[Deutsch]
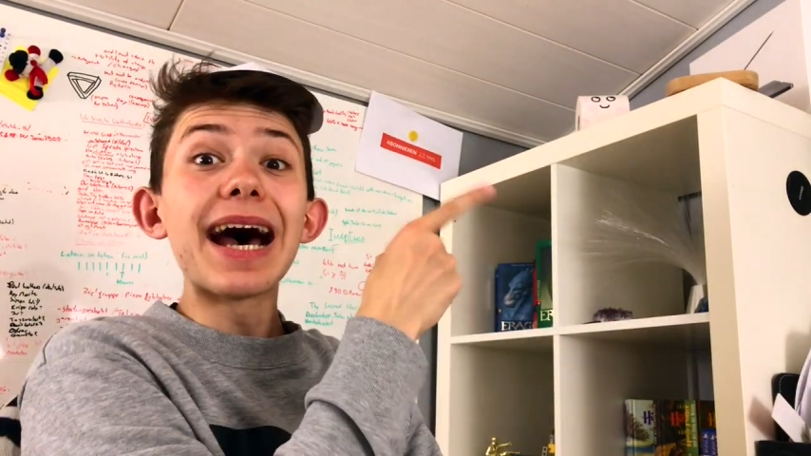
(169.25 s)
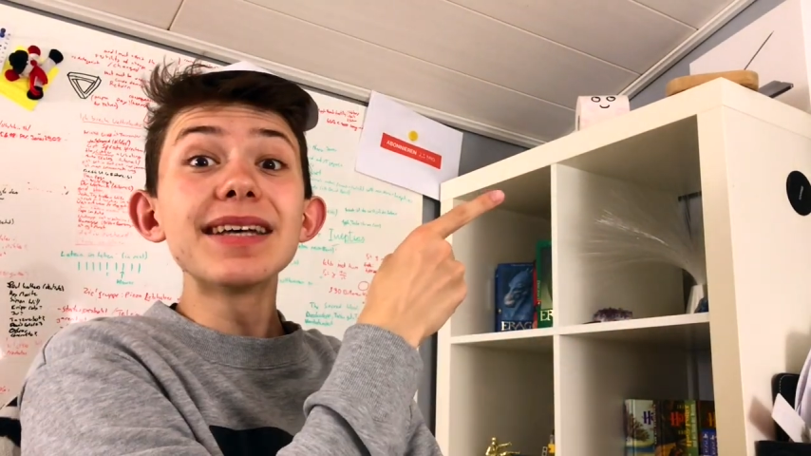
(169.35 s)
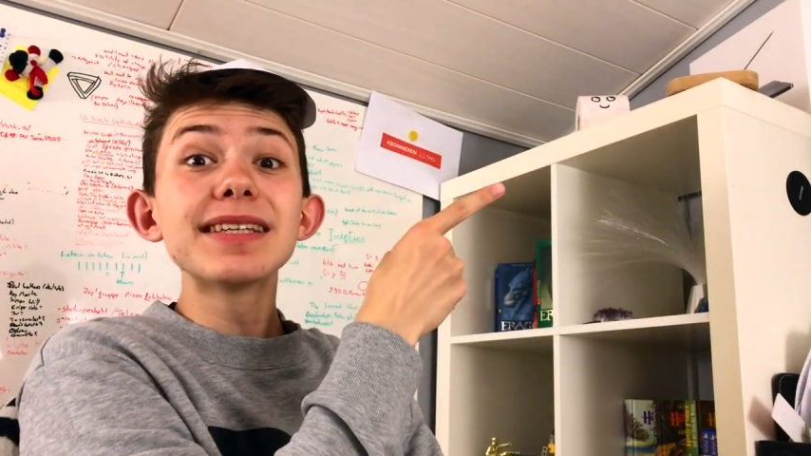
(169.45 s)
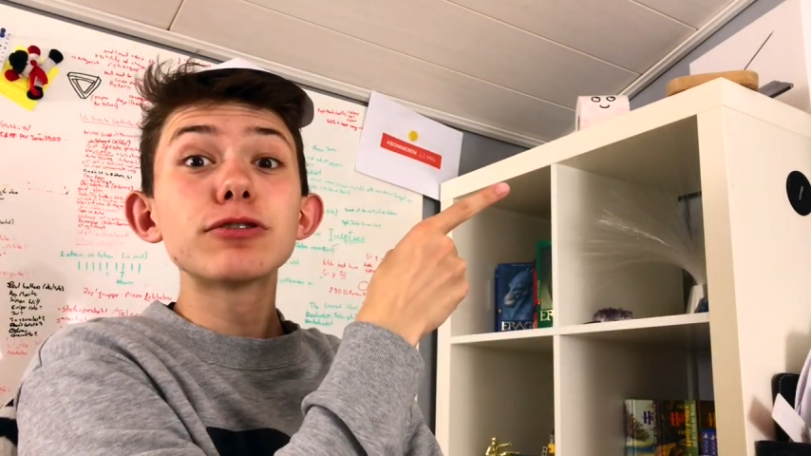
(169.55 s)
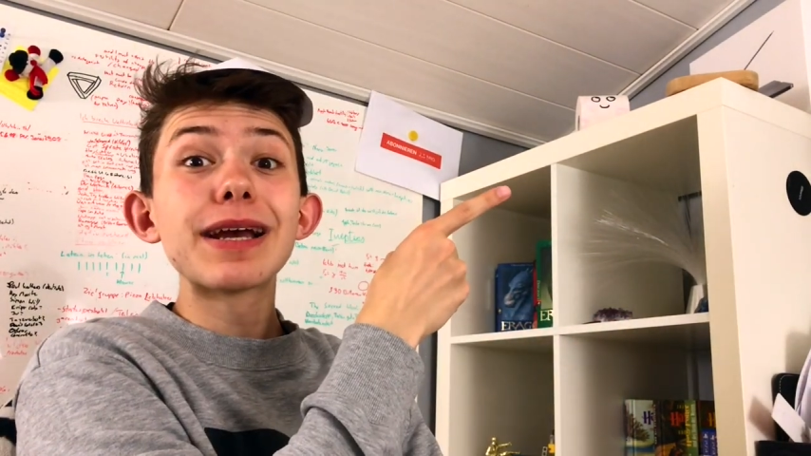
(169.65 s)
Da
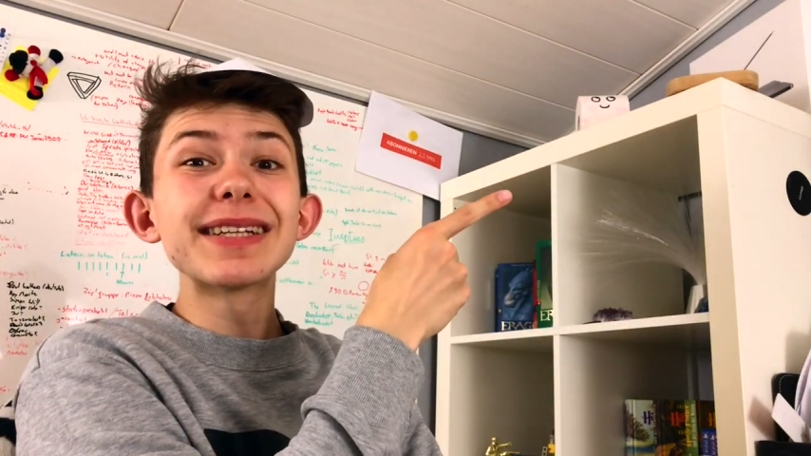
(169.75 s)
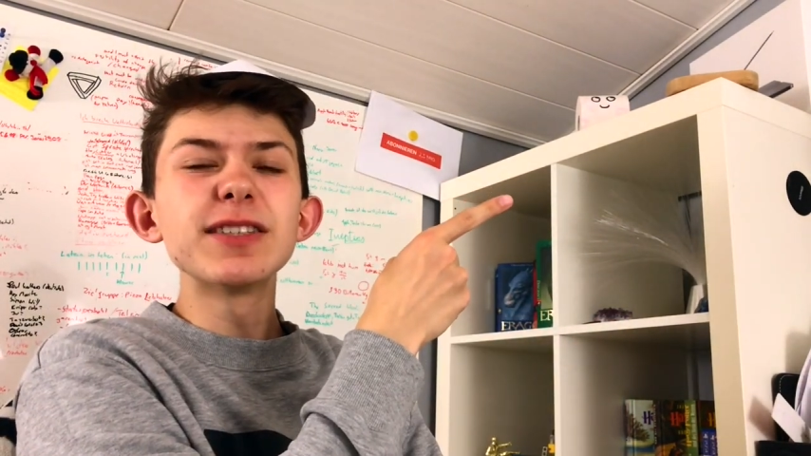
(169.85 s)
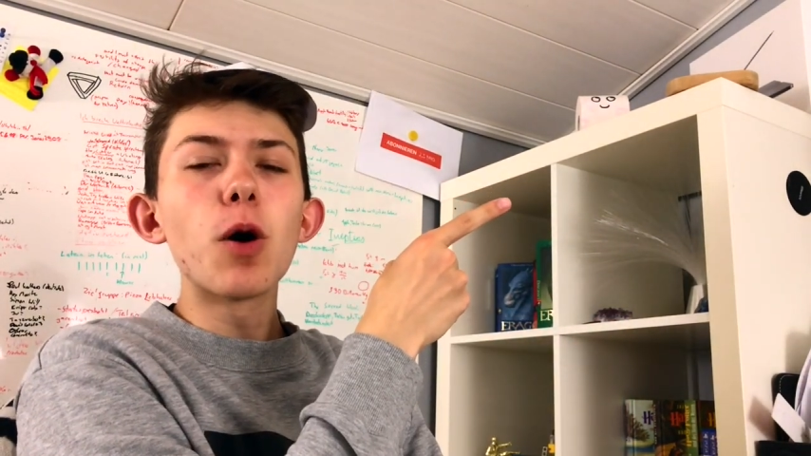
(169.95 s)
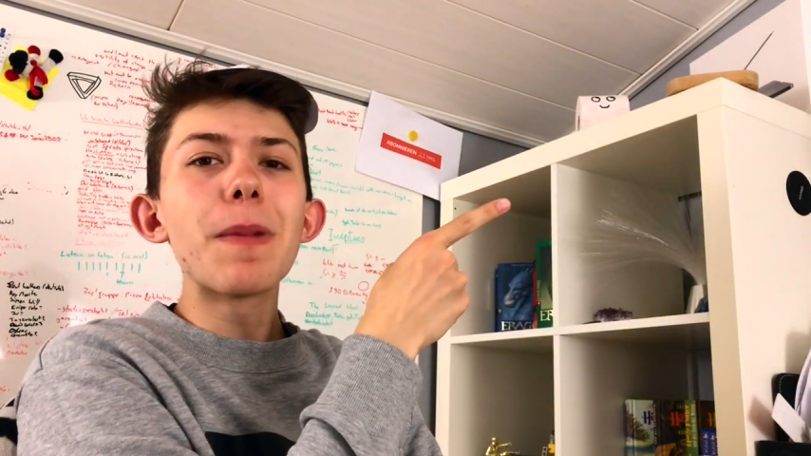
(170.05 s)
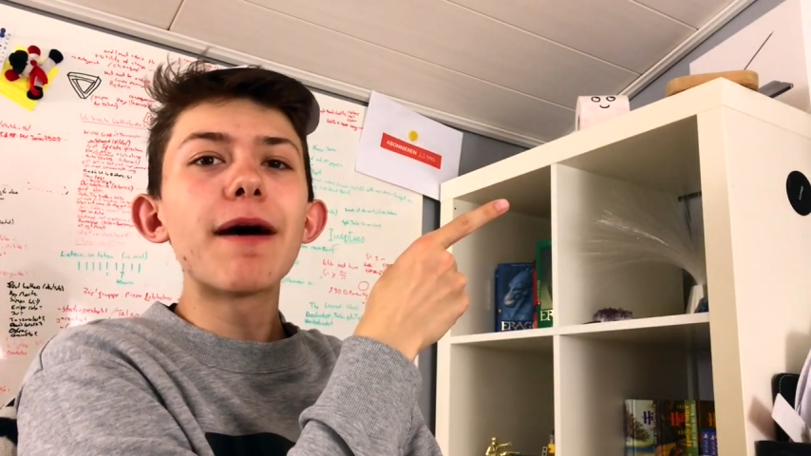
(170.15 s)
siehst du jetzt
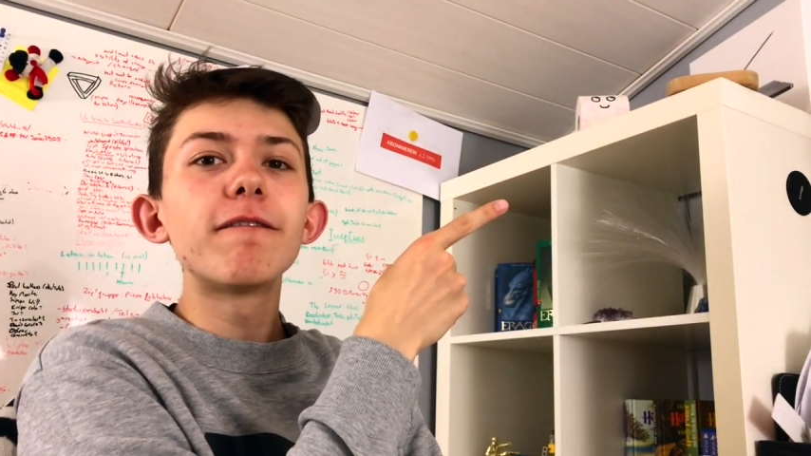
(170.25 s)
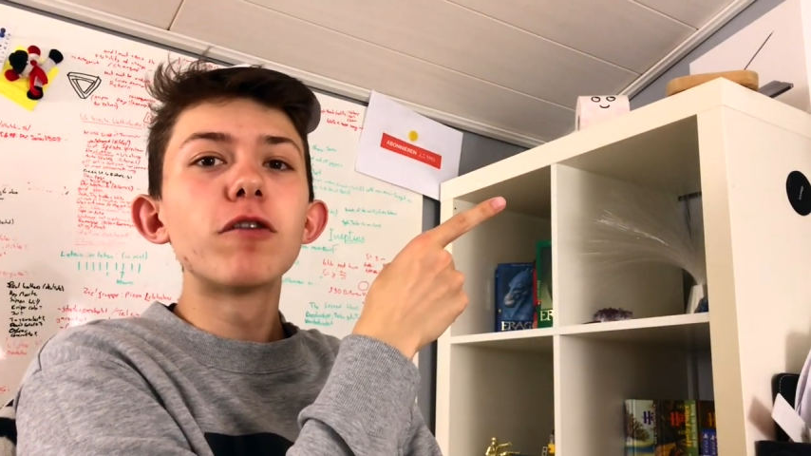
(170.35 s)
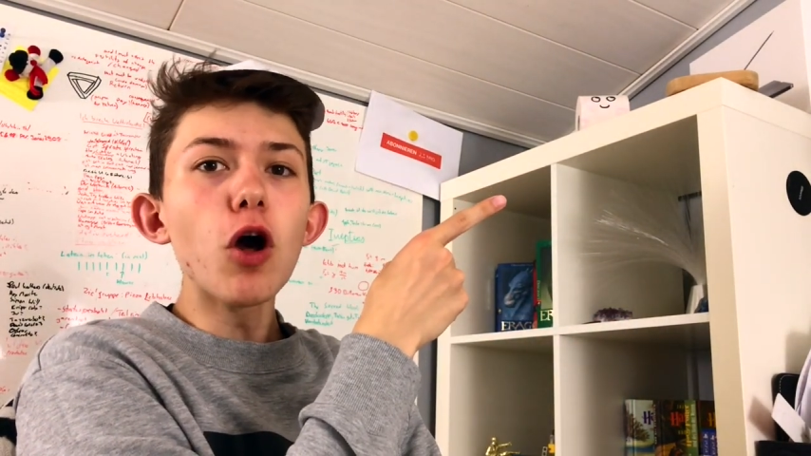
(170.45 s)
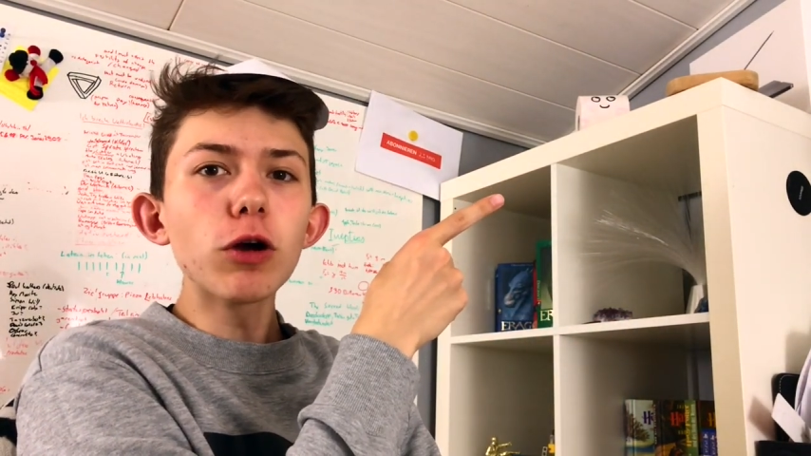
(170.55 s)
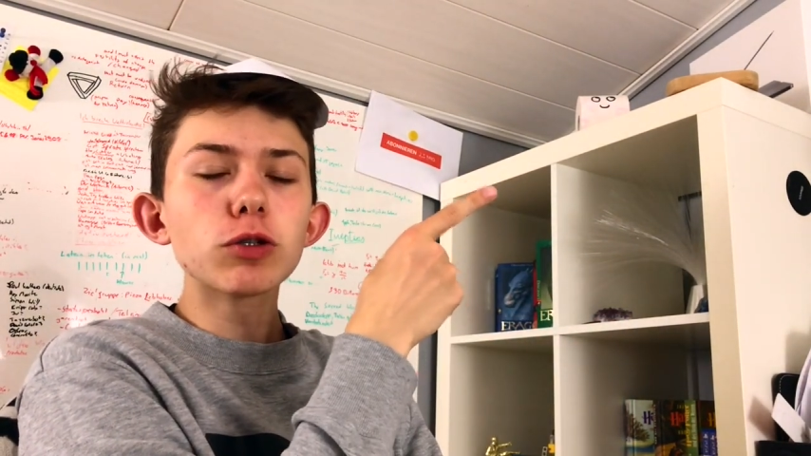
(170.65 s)
noch mehr
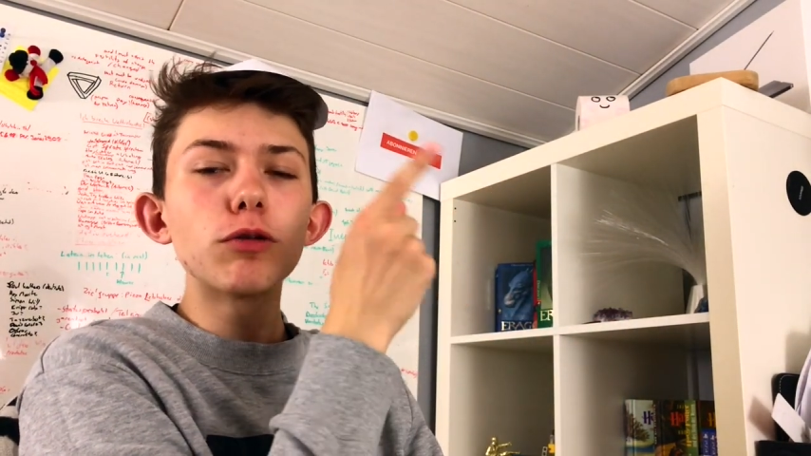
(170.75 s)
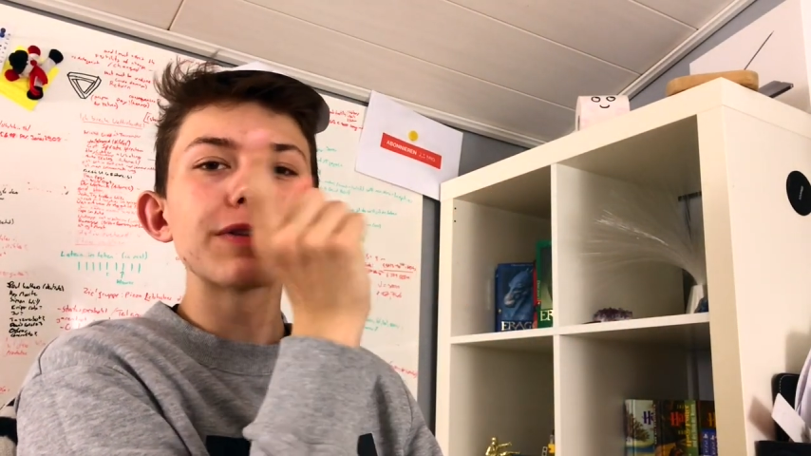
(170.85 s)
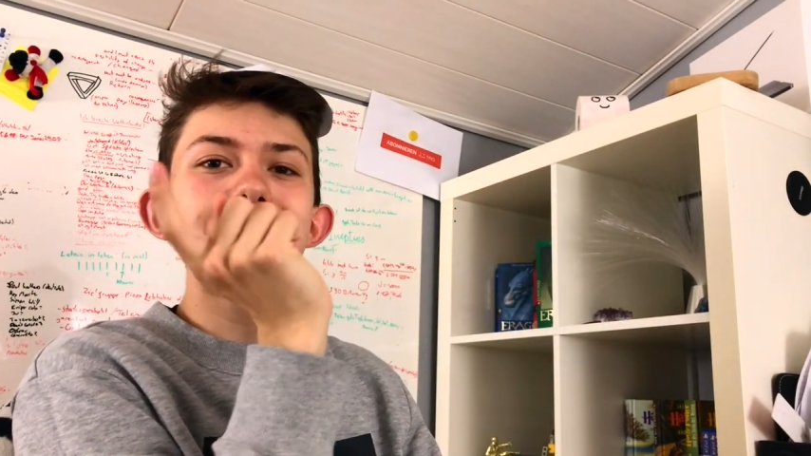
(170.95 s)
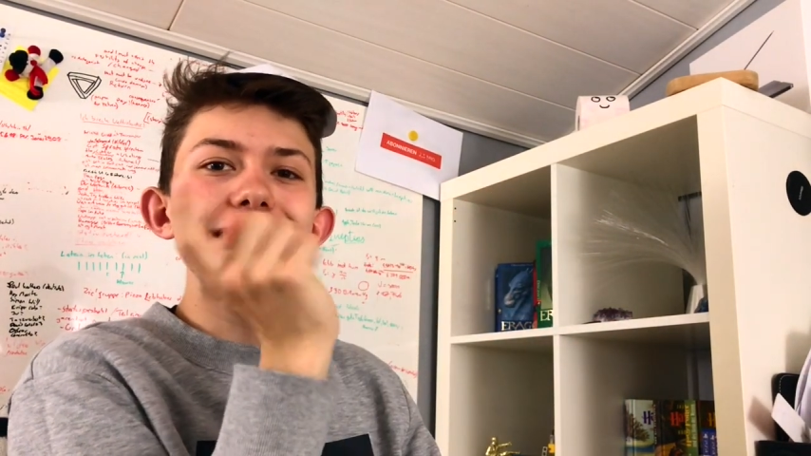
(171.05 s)
Vlogs und